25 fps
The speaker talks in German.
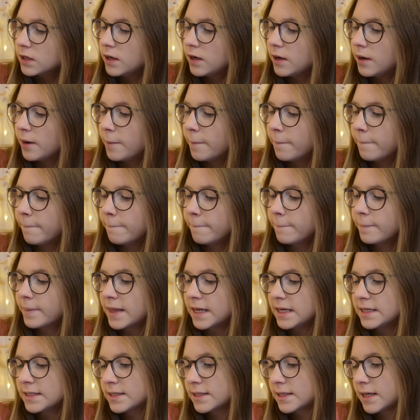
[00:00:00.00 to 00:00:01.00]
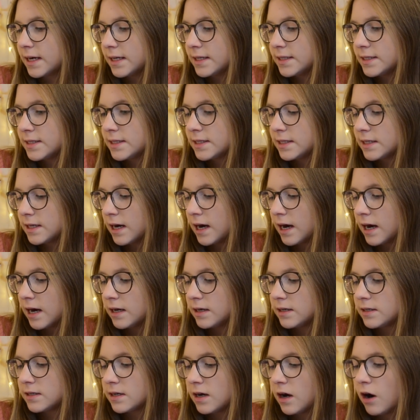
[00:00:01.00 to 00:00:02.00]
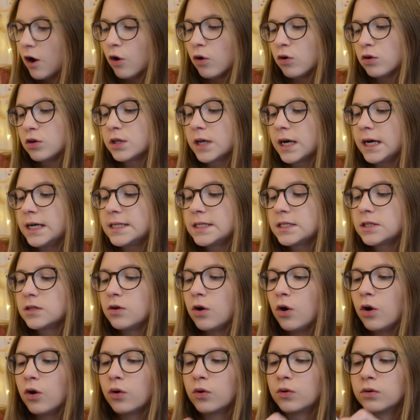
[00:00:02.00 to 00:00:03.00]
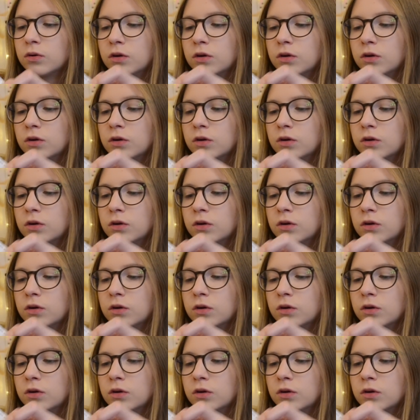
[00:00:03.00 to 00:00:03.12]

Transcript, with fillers: ähm, das Ganze hat auch 13 Euro